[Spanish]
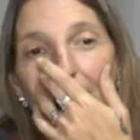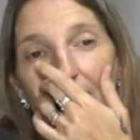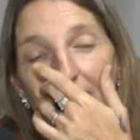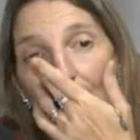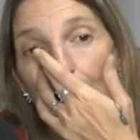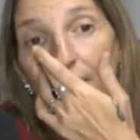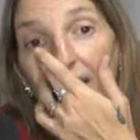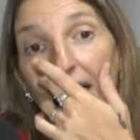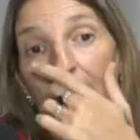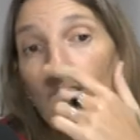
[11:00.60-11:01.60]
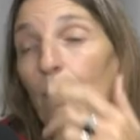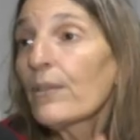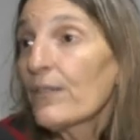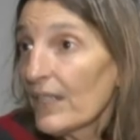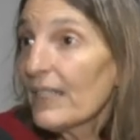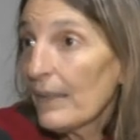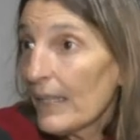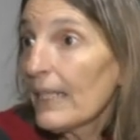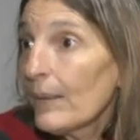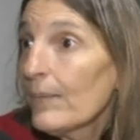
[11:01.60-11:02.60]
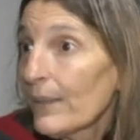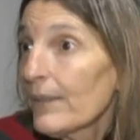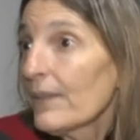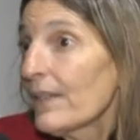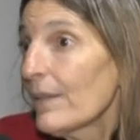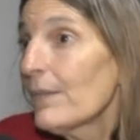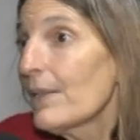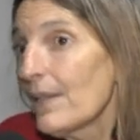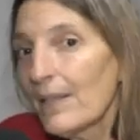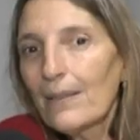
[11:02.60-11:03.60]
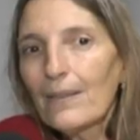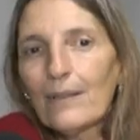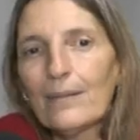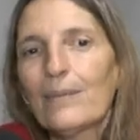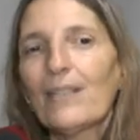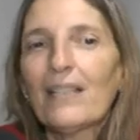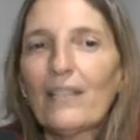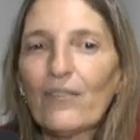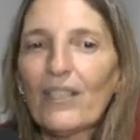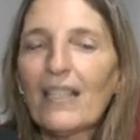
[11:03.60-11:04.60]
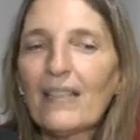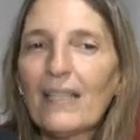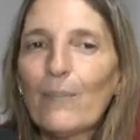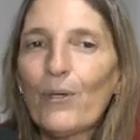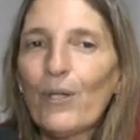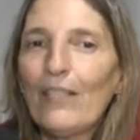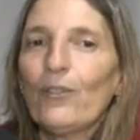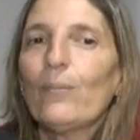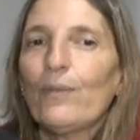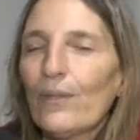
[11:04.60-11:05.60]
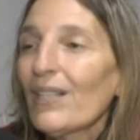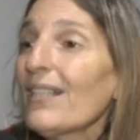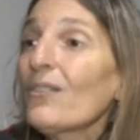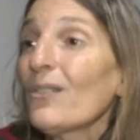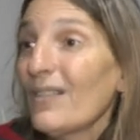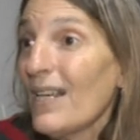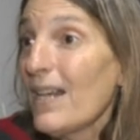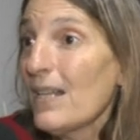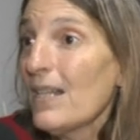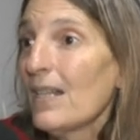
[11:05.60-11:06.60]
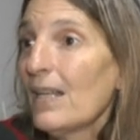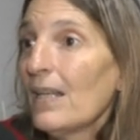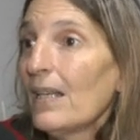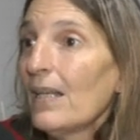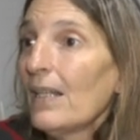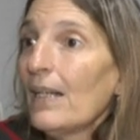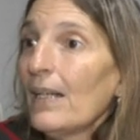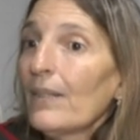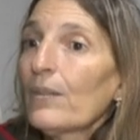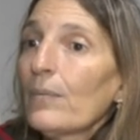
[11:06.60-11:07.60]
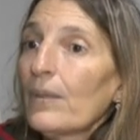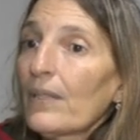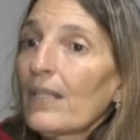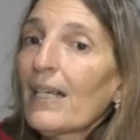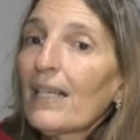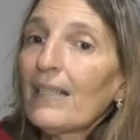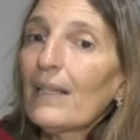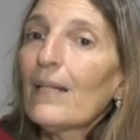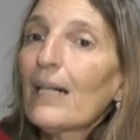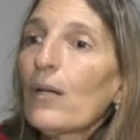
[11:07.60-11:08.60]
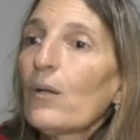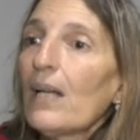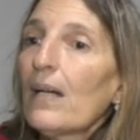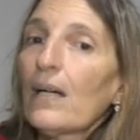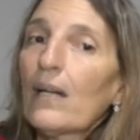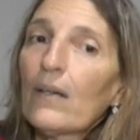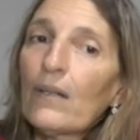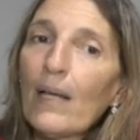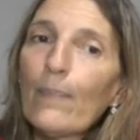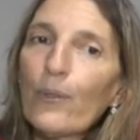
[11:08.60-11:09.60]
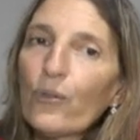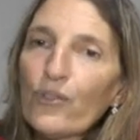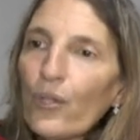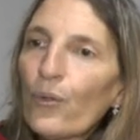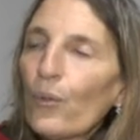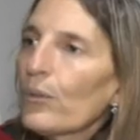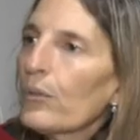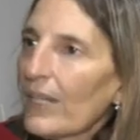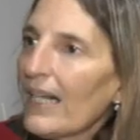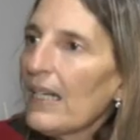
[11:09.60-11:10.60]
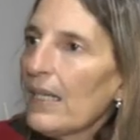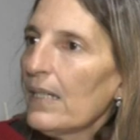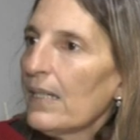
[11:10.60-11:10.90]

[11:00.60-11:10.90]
con eso por esa razón, pero sí trabajé un montón, es muy lindo, es muy gratificante, pero la antropología social, la antropología que trabaja con la, con la producción cultural,